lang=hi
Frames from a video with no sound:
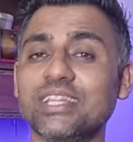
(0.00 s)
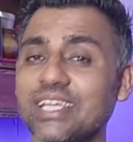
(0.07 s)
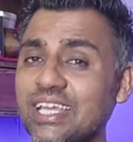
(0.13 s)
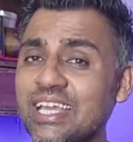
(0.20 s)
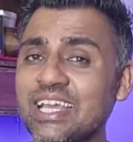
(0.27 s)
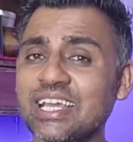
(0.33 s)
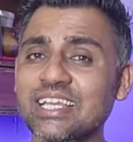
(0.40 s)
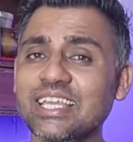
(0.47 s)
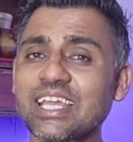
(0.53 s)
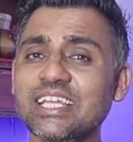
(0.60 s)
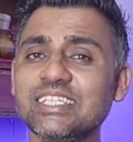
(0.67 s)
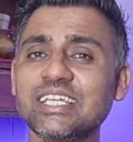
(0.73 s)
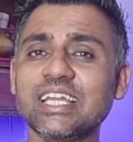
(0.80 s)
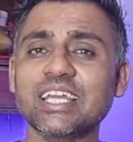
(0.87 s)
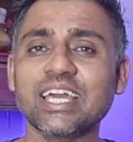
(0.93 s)
मिलते
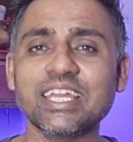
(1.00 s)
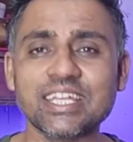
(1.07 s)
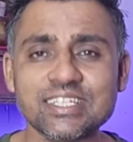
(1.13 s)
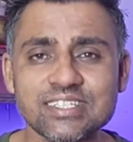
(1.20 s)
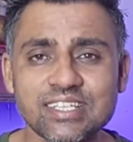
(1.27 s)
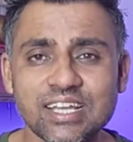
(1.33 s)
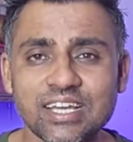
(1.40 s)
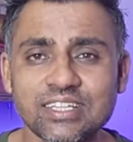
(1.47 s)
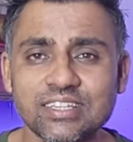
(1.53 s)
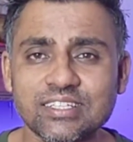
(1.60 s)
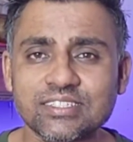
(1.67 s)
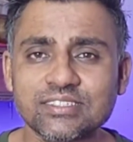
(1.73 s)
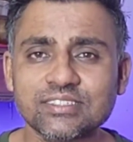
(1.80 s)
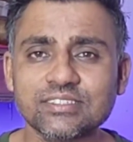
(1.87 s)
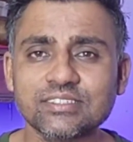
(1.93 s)
नई जानकारी के साथ